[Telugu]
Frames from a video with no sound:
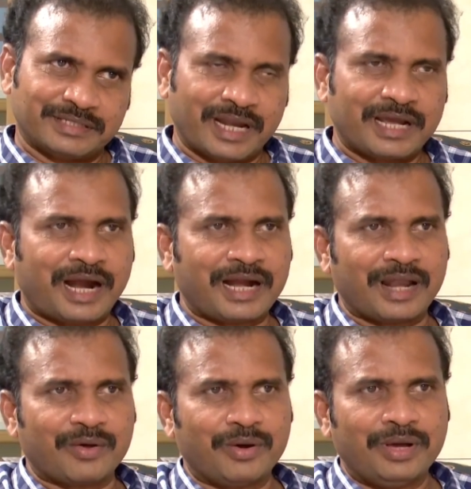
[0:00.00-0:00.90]

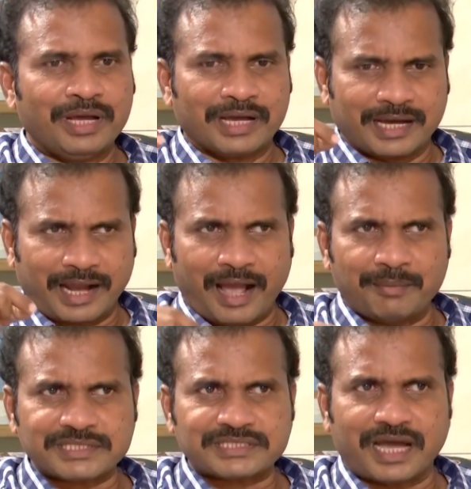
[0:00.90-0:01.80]
తెలంగాణలో
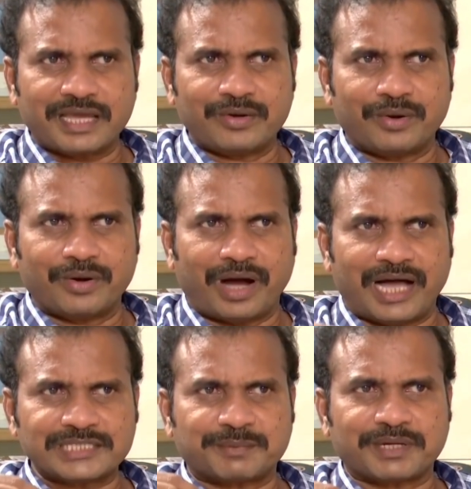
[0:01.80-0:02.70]
గ్రామ స్థాయిలో
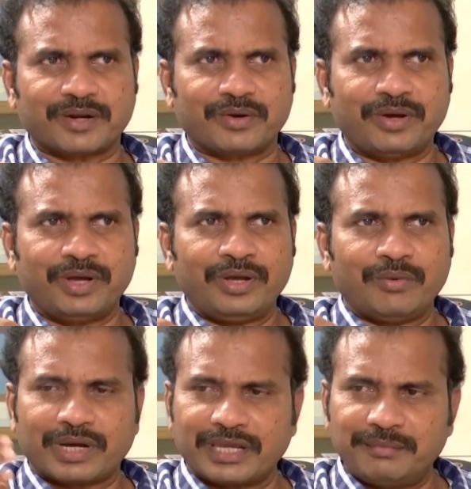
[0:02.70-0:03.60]
హాస్పిటల్లో
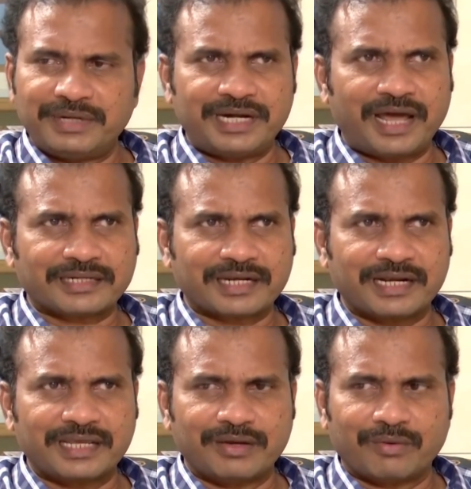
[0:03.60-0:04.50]
ఒక ఎండి
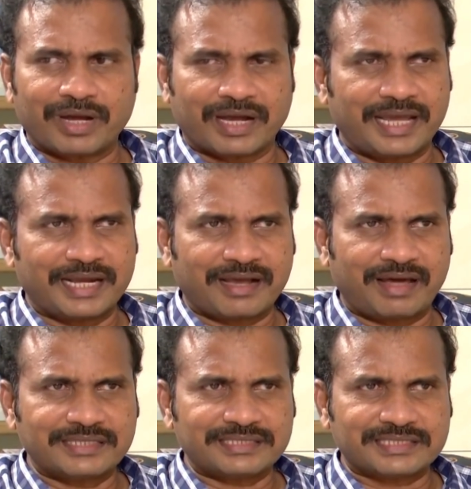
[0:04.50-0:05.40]
డాక్టర్ని ఒక
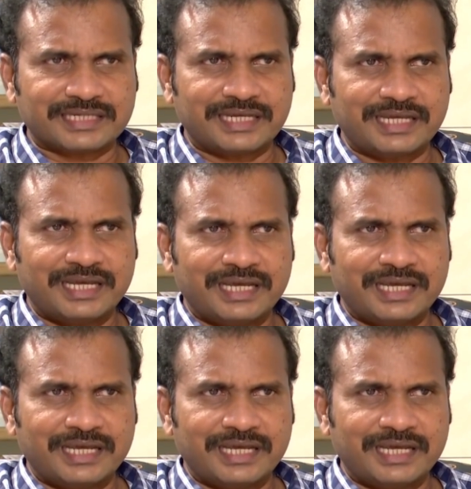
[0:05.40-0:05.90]
గైనకాలజిస్ట్ని